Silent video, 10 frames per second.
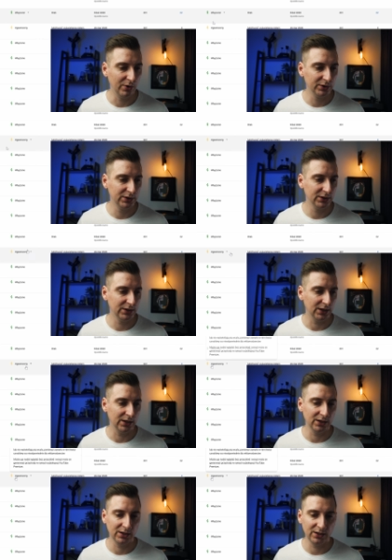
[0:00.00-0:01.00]
pod
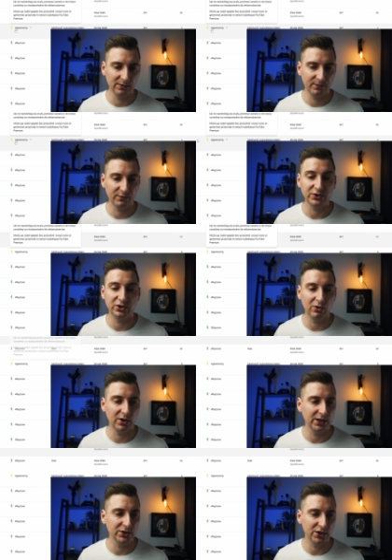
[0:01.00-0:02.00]
e, właśnie
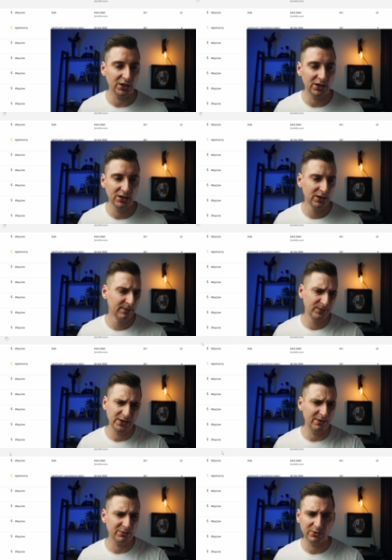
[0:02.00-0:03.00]
ograniczenie.
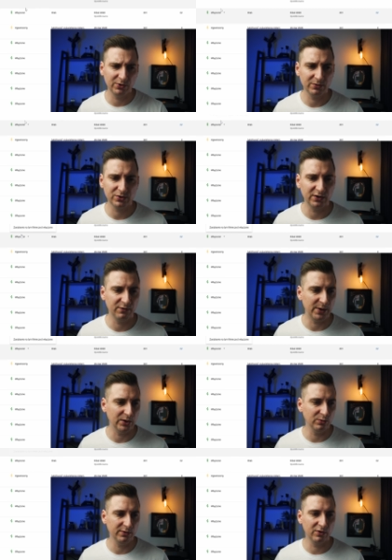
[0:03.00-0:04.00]
Nie wiem czemu na przykład
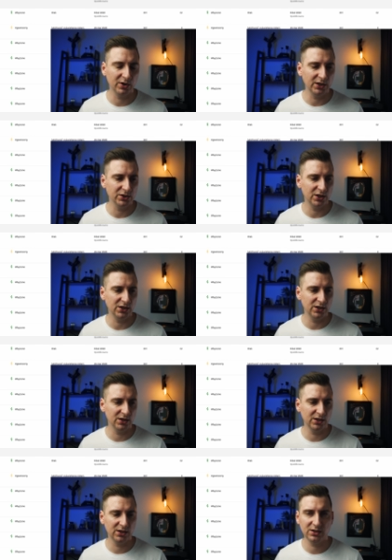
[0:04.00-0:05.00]
wpadł mi w
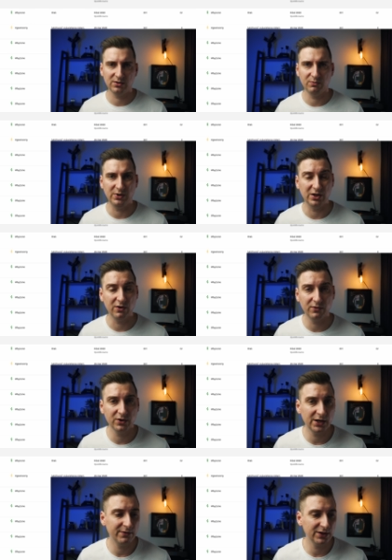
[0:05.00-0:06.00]
ograniczenie
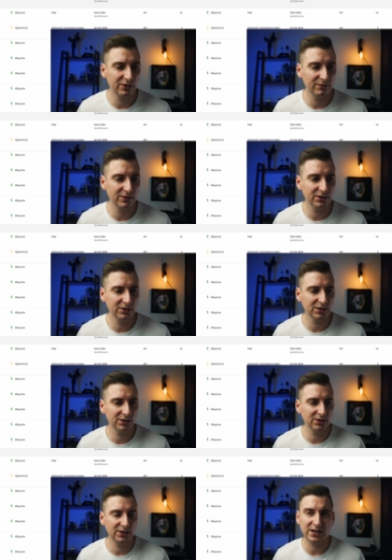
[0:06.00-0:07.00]
mikrofon krawatowy,
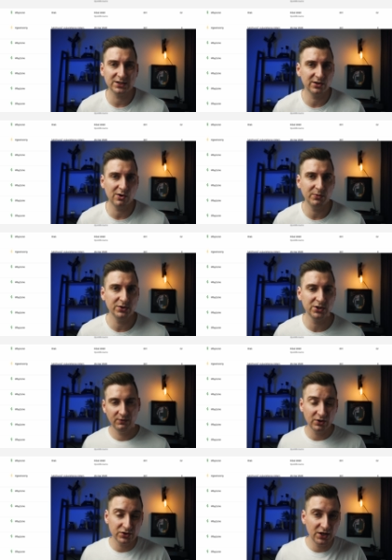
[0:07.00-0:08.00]
jak zrobić.
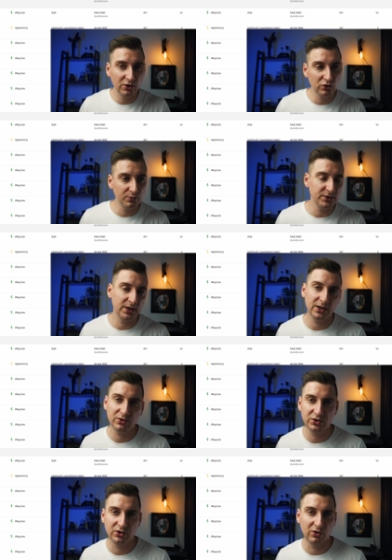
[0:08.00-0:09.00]
Widocznie YouTube sobie
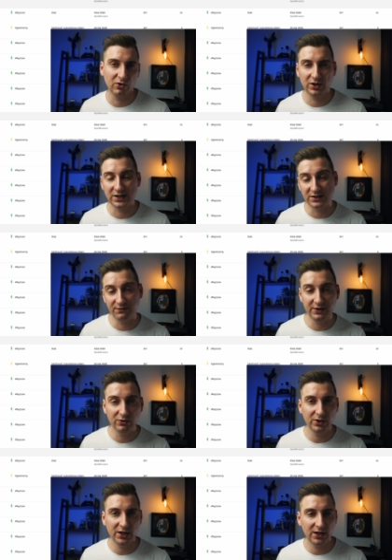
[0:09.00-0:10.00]
jakoś to
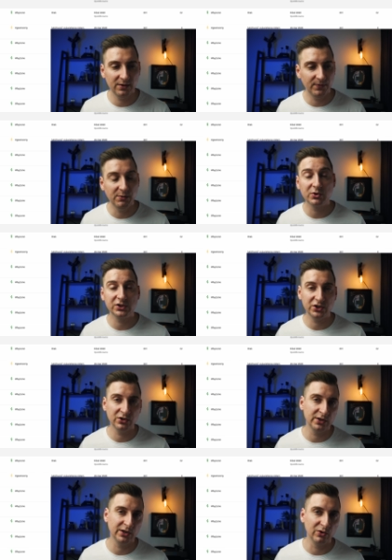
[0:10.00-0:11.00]
klasyfikuje i można
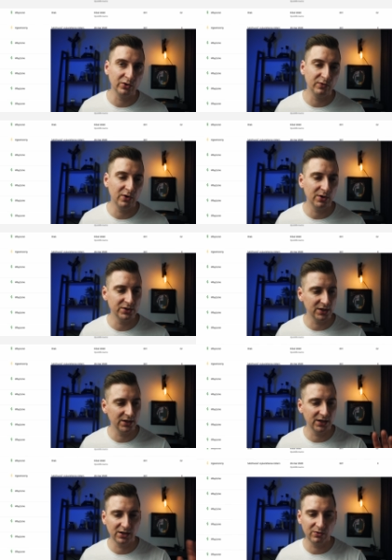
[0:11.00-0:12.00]
się do tego odwołać,
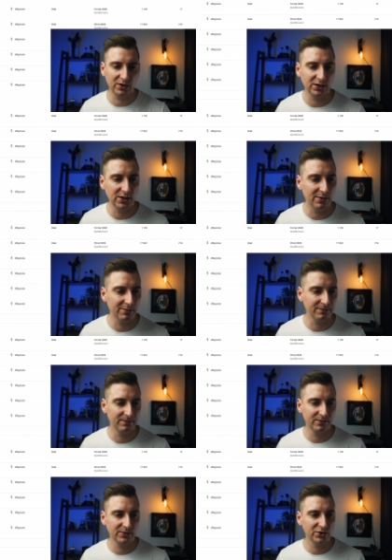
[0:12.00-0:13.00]
ale ja akurat nie mam
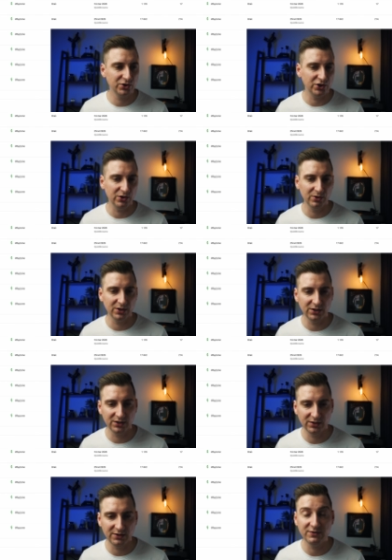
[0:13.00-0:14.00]
siły
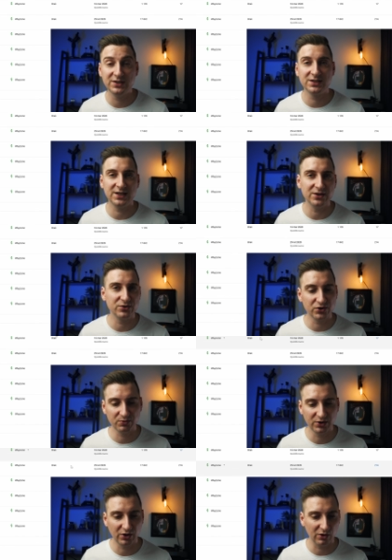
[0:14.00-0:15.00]
i nie widzę sensu,
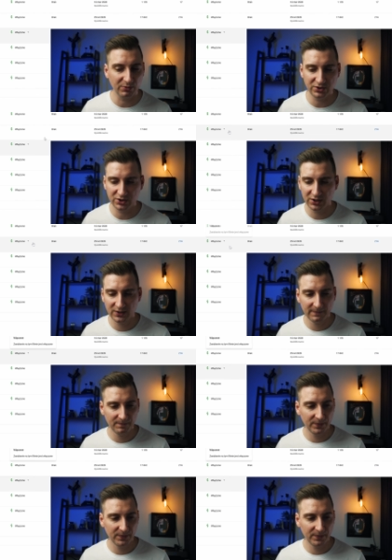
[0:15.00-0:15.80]
żeby to robić.